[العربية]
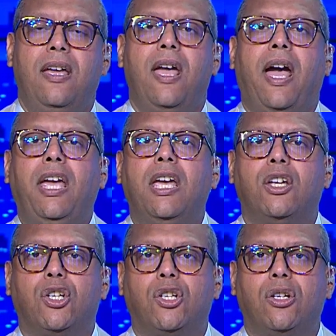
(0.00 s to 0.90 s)

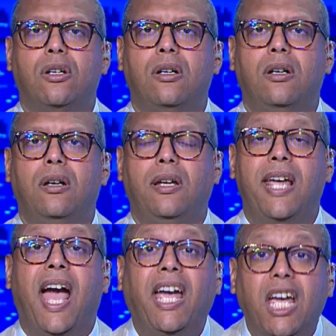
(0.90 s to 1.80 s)
يعيش
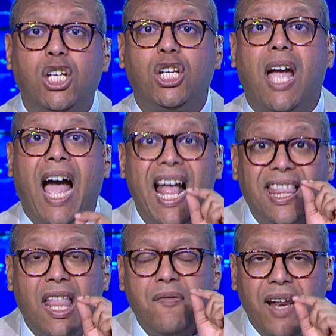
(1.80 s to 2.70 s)
يعيش
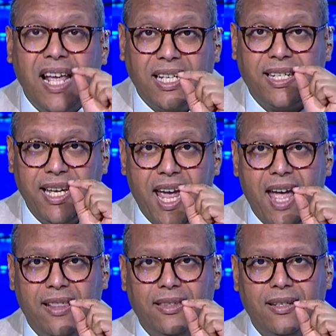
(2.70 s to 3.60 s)
حتى في
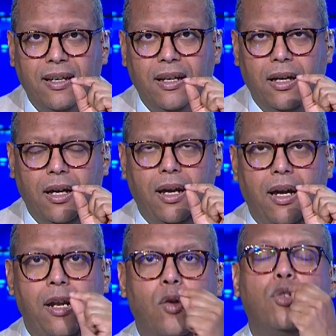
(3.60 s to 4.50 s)
الأساسيات
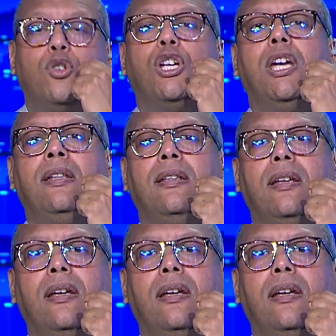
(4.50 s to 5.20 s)
الأكسجين